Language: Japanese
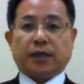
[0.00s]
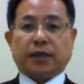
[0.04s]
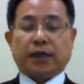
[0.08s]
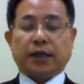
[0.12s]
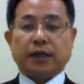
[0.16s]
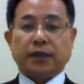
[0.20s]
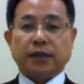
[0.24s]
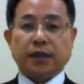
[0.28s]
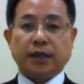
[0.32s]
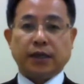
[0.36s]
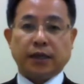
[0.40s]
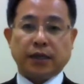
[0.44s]
は
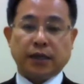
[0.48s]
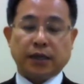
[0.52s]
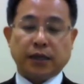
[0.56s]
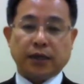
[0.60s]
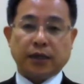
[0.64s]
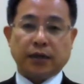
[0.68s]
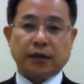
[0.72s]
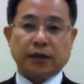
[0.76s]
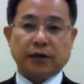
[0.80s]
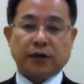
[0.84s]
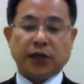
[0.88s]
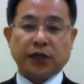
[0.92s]
い、
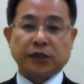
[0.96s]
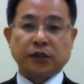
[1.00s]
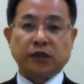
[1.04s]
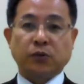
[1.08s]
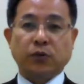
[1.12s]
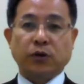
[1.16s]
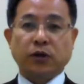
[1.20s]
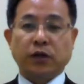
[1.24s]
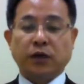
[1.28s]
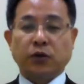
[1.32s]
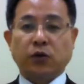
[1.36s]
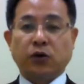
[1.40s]
えー、私ど
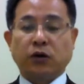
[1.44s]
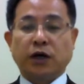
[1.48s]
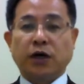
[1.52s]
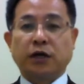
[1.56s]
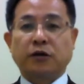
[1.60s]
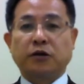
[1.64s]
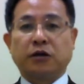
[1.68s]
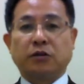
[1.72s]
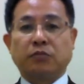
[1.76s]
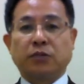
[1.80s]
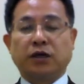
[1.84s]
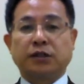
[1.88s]
もで行っ
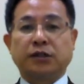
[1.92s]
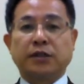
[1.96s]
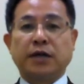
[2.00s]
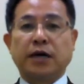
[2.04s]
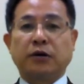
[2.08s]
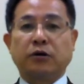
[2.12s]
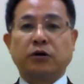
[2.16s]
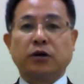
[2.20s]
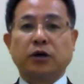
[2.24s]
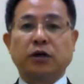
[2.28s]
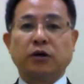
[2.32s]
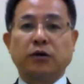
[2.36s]
ております
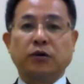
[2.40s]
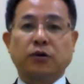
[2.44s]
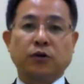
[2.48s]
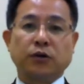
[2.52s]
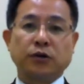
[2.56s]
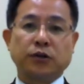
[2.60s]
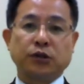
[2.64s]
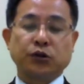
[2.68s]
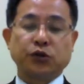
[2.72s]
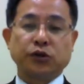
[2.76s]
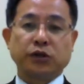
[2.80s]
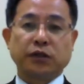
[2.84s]
役員
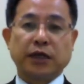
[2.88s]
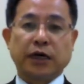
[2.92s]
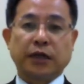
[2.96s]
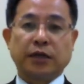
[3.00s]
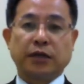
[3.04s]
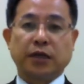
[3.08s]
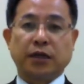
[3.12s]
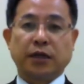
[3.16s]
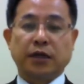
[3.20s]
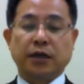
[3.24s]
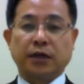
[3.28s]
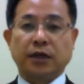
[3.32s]
報酬最
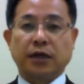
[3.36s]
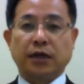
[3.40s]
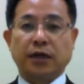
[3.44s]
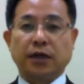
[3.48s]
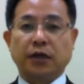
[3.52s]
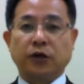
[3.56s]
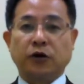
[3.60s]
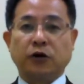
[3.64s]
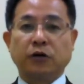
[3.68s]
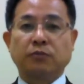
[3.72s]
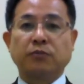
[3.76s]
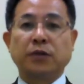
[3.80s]
適化
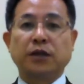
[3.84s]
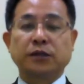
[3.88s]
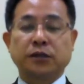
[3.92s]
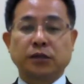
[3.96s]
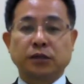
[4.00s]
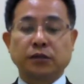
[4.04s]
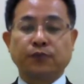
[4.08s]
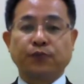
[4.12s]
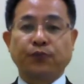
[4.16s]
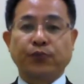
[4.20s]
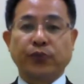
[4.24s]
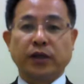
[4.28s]
によりま
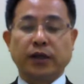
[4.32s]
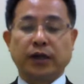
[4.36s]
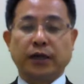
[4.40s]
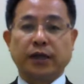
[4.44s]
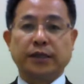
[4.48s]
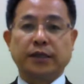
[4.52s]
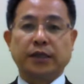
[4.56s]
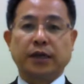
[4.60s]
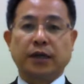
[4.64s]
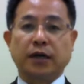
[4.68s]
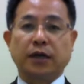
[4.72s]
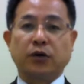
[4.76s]
す、えー、
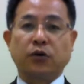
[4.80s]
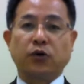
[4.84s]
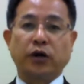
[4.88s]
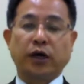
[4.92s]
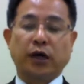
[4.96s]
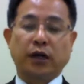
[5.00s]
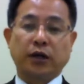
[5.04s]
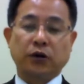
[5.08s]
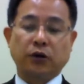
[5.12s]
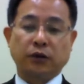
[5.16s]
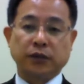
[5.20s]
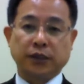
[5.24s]
社会保
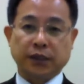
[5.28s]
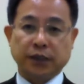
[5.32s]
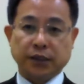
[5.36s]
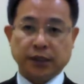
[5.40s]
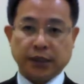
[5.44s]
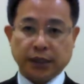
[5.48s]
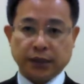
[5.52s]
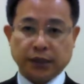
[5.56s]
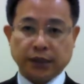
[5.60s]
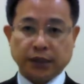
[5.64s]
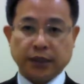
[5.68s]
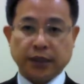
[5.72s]
険料節
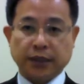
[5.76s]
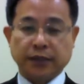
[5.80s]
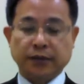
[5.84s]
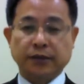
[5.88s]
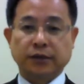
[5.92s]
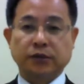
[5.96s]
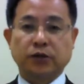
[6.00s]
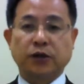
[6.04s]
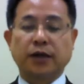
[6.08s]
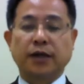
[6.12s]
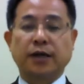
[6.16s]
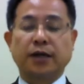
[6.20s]
減支援、
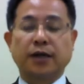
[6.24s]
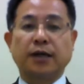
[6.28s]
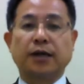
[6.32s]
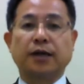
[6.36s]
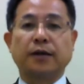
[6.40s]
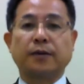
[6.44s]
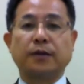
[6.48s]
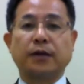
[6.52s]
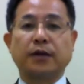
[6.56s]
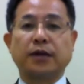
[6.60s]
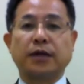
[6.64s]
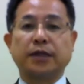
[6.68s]
それか
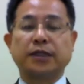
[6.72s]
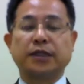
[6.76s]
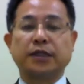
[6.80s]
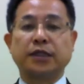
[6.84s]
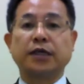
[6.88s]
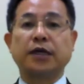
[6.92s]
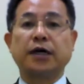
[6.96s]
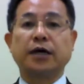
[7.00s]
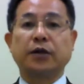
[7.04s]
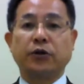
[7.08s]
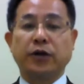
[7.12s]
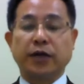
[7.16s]
ら、えー、
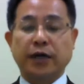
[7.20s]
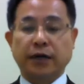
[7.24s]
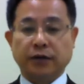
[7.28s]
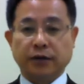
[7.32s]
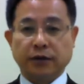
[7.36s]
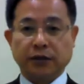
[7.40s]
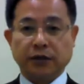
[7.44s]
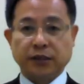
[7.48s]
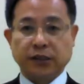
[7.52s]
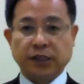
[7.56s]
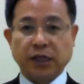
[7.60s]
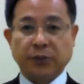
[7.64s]
シニアの
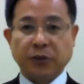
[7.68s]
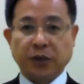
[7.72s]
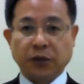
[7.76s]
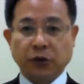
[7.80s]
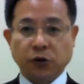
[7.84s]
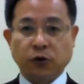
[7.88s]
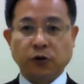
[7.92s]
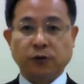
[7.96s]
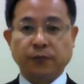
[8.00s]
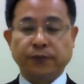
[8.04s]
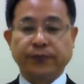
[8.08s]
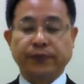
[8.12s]
役員様
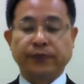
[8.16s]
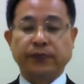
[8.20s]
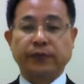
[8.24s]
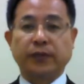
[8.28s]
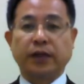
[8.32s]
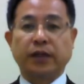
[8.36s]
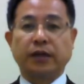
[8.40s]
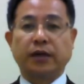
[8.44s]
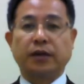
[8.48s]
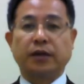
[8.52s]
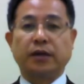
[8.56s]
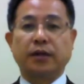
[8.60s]
の、
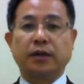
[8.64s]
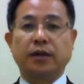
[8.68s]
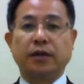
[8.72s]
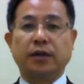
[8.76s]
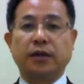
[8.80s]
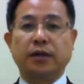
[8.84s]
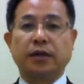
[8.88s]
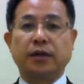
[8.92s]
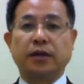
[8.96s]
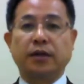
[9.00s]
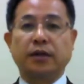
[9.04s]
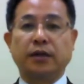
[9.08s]

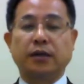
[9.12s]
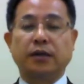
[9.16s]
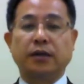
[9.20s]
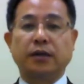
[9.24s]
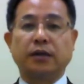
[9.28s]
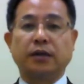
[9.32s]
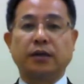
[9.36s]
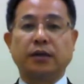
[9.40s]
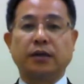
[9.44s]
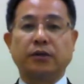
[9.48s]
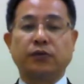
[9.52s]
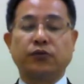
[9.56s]

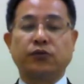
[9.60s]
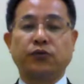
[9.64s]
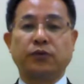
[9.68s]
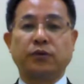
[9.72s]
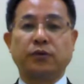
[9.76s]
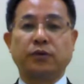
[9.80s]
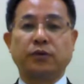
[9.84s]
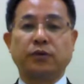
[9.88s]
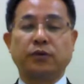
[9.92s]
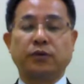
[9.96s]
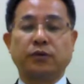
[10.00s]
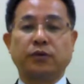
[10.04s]

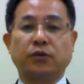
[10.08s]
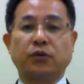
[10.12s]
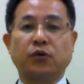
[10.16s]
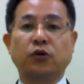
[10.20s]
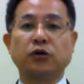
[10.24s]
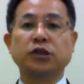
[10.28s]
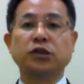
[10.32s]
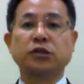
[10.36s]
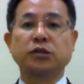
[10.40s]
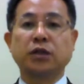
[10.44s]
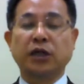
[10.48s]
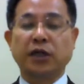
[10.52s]
えー、報
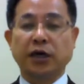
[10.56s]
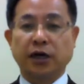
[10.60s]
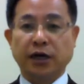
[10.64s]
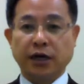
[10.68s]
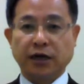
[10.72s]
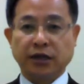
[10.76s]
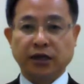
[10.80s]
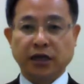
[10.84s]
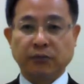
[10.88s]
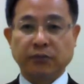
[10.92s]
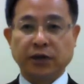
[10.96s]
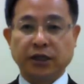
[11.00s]
酬が高
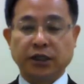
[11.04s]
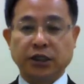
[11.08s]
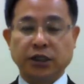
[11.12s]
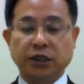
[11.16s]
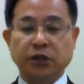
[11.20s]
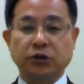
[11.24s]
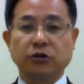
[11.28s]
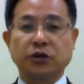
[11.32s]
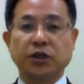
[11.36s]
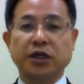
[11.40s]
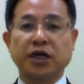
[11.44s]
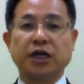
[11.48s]
いため支
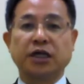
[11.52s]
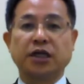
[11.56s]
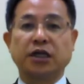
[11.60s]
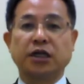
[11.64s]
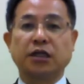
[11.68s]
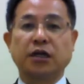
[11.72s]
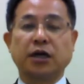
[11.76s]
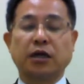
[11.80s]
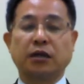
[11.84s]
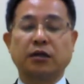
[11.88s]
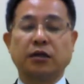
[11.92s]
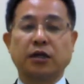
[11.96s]
給停止
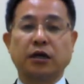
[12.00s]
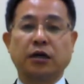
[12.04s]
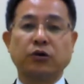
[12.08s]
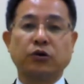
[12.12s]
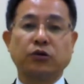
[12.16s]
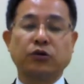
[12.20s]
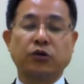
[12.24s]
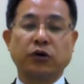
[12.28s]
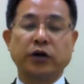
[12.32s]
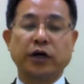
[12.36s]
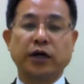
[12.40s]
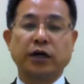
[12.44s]
になっている
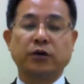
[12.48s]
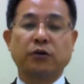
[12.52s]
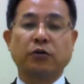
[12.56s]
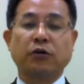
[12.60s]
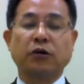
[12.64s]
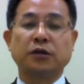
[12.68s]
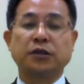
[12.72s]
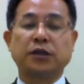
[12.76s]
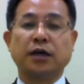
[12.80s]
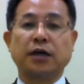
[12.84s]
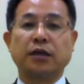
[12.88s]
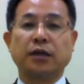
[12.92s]
老齢
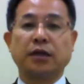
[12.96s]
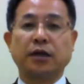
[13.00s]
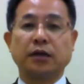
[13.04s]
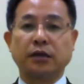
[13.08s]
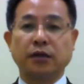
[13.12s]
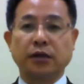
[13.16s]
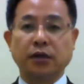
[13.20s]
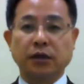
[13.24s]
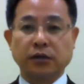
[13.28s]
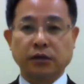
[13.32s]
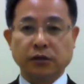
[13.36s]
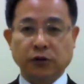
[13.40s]
厚生
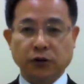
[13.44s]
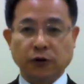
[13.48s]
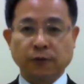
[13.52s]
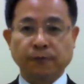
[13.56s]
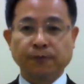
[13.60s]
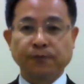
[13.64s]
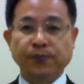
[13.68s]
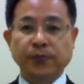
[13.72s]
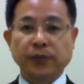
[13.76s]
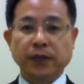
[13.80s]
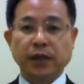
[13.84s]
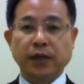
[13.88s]
年金の